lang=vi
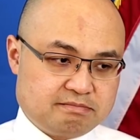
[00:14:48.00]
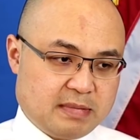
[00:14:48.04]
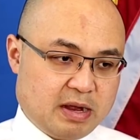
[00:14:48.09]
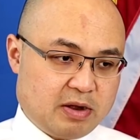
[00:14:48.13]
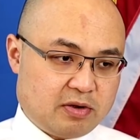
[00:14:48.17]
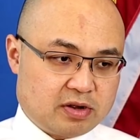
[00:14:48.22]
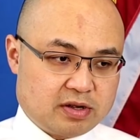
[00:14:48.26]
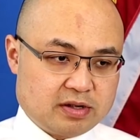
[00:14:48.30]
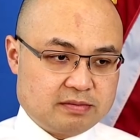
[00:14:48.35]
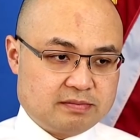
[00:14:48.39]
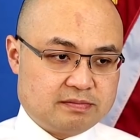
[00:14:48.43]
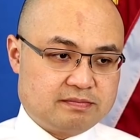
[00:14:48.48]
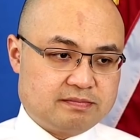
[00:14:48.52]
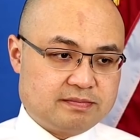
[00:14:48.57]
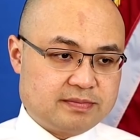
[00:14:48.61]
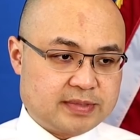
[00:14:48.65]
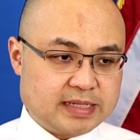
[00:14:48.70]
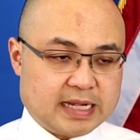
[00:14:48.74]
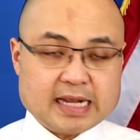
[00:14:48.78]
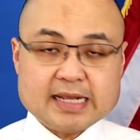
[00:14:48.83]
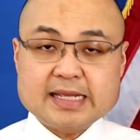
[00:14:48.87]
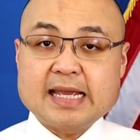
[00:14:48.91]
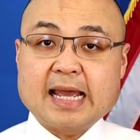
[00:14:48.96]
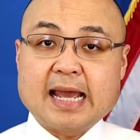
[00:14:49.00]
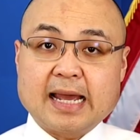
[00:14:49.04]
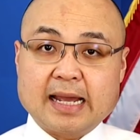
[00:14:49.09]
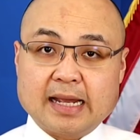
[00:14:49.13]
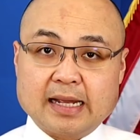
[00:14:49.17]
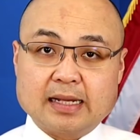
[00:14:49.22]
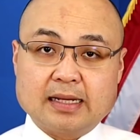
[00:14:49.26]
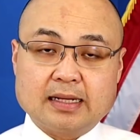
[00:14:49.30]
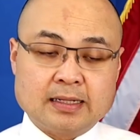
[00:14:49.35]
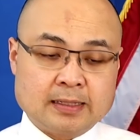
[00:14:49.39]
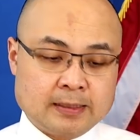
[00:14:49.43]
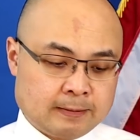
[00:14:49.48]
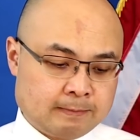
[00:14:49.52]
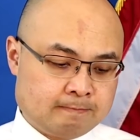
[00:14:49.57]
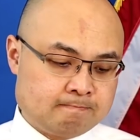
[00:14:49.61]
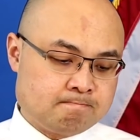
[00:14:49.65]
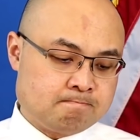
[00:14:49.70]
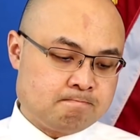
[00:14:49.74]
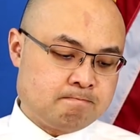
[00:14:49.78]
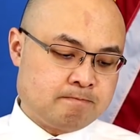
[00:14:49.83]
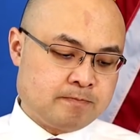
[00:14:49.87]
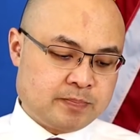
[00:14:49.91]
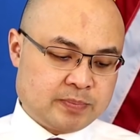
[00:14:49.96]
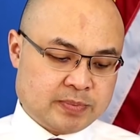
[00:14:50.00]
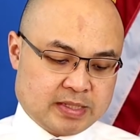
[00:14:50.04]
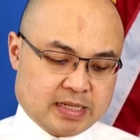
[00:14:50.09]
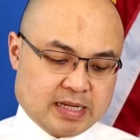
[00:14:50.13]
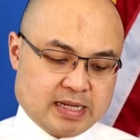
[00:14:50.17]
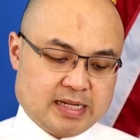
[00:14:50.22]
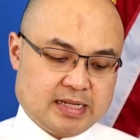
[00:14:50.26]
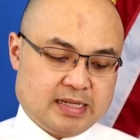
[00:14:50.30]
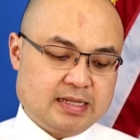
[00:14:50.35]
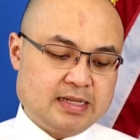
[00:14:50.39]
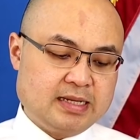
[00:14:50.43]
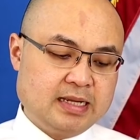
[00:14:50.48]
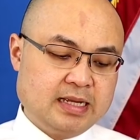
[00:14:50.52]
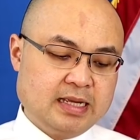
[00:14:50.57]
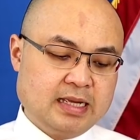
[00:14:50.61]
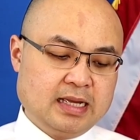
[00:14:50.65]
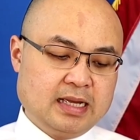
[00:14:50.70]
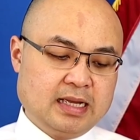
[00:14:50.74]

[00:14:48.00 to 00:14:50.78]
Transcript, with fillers: bao gồm các nhà hàng. Thì